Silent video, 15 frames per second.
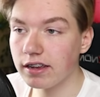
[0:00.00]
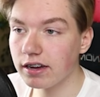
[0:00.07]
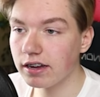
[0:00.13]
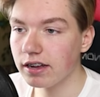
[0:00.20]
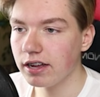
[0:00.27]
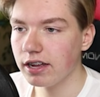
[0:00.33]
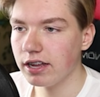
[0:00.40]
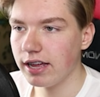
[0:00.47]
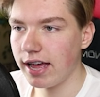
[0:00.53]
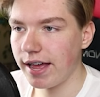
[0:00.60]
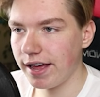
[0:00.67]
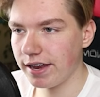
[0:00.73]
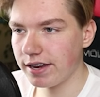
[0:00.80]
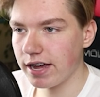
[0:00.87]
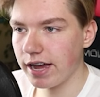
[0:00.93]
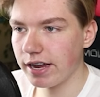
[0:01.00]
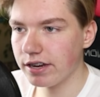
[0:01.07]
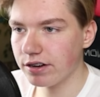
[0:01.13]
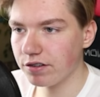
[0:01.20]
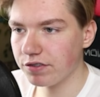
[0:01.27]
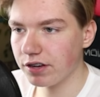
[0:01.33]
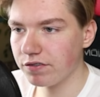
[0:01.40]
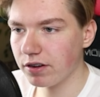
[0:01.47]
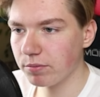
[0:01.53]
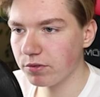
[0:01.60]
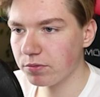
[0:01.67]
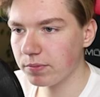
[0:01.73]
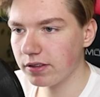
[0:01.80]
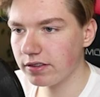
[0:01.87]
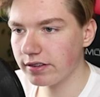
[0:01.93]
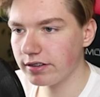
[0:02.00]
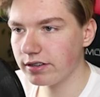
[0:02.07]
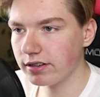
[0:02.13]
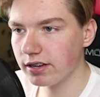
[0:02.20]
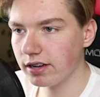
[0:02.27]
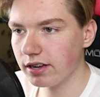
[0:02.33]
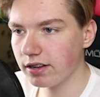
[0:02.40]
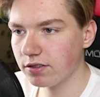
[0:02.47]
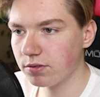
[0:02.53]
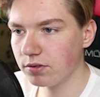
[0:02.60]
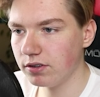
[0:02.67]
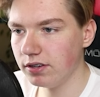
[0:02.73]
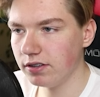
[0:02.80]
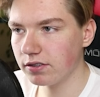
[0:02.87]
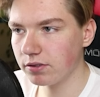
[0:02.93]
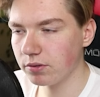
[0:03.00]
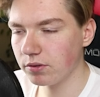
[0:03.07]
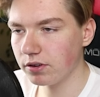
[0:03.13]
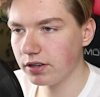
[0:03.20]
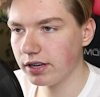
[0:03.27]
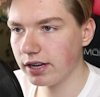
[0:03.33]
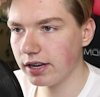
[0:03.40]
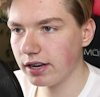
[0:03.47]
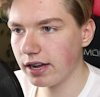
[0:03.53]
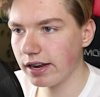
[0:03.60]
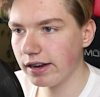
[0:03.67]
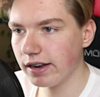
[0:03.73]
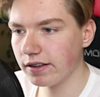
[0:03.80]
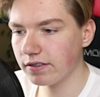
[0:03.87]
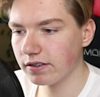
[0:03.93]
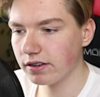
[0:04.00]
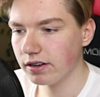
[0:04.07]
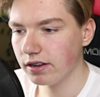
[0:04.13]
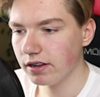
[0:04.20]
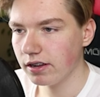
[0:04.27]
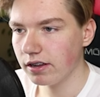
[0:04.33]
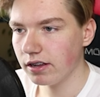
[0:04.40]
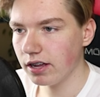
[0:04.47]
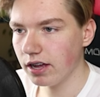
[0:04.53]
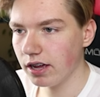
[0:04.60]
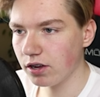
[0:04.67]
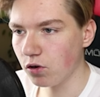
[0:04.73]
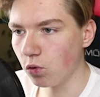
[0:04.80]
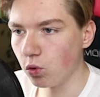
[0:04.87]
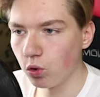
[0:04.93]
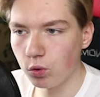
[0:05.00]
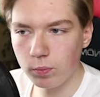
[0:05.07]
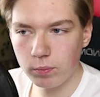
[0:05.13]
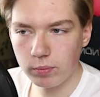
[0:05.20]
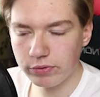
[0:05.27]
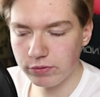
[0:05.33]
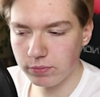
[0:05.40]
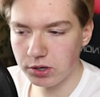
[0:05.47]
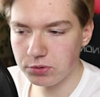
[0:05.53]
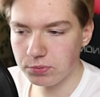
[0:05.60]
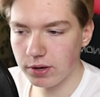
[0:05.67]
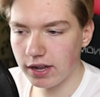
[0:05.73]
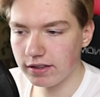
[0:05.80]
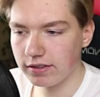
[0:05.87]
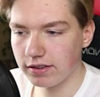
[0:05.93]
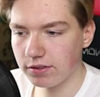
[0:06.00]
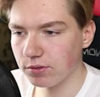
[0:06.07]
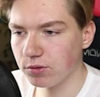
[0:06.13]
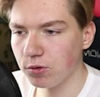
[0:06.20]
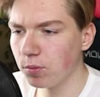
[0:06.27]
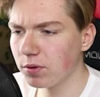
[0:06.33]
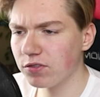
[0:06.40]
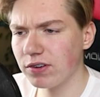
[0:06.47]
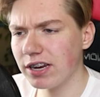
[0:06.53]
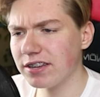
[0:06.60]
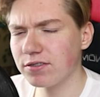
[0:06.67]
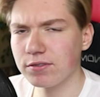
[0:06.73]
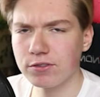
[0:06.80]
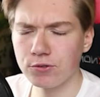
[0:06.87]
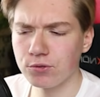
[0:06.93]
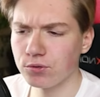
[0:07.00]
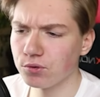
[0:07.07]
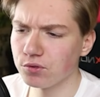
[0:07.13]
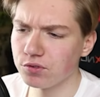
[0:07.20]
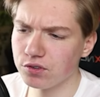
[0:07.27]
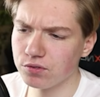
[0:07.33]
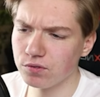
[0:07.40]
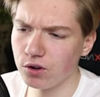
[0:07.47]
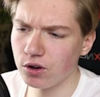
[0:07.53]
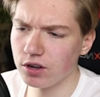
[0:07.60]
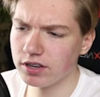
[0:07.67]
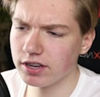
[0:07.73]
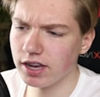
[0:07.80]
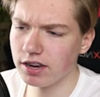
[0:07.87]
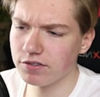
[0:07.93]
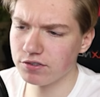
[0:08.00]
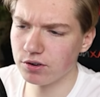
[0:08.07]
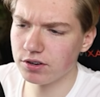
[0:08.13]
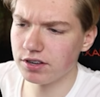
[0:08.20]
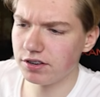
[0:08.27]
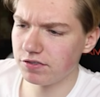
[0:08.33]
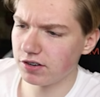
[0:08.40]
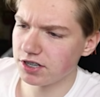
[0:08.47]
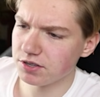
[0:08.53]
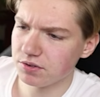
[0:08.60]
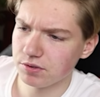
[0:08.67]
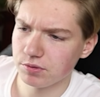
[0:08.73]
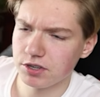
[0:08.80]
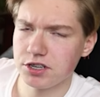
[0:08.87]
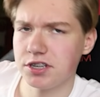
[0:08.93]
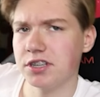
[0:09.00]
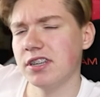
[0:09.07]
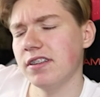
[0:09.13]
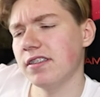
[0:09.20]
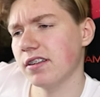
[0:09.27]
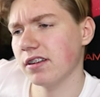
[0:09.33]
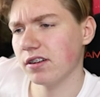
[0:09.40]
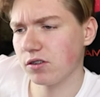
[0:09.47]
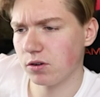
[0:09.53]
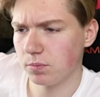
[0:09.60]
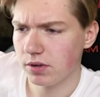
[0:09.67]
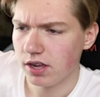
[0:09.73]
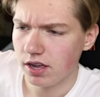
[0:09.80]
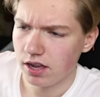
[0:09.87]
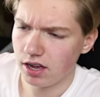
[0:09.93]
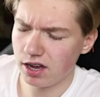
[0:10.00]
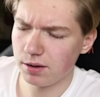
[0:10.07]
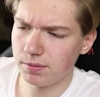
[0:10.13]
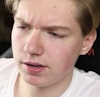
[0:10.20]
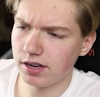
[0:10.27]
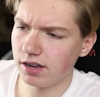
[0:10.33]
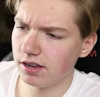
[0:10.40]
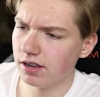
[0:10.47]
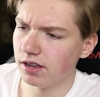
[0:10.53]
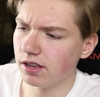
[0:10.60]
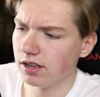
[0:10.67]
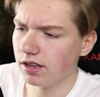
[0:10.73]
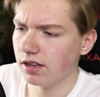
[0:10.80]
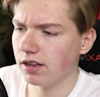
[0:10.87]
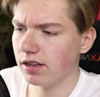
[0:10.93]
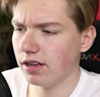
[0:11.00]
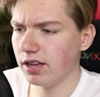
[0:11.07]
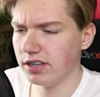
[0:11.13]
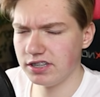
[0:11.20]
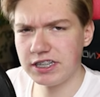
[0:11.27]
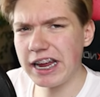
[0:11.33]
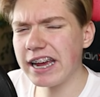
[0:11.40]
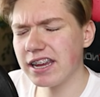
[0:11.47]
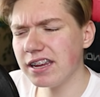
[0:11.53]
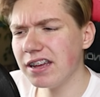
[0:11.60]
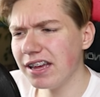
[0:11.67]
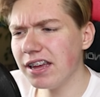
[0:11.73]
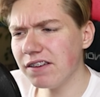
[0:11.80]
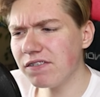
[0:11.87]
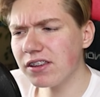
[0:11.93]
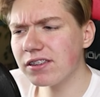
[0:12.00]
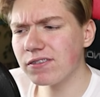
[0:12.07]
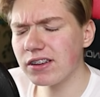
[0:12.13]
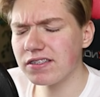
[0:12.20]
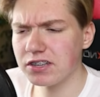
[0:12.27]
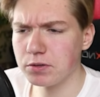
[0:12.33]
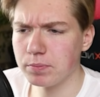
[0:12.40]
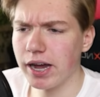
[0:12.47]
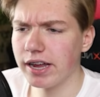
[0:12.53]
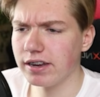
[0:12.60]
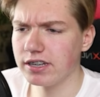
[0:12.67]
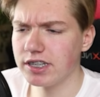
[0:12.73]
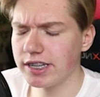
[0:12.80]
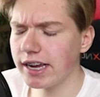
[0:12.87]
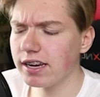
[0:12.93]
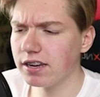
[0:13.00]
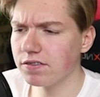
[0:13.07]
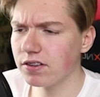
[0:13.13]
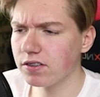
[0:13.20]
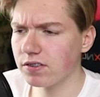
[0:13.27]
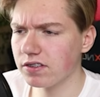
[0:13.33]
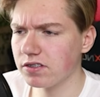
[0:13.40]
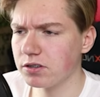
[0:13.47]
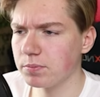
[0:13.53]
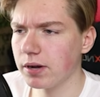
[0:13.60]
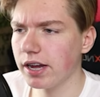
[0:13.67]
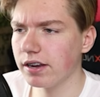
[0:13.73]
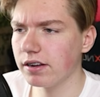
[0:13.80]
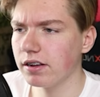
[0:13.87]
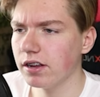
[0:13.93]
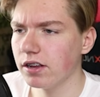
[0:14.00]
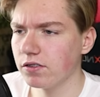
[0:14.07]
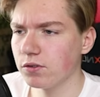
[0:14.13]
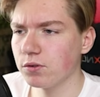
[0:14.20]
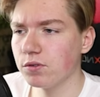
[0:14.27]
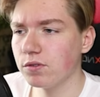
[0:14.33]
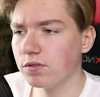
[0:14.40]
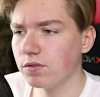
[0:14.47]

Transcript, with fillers: ihr, hä, nein, auf jeden Fall muss man sich äh, zu diesen und jenen Anlässen äh, gehoben zum Beispiel mal anziehen. Also gehoben ist vielleicht so, so ein doofes Wort, gerade für Leute, die vielleicht aus der Unterschicht etc. kommen. Aber äh, ich denke, ihr, wisst, was ich meine. Ich denke, ihr wisst, was ich meine. So,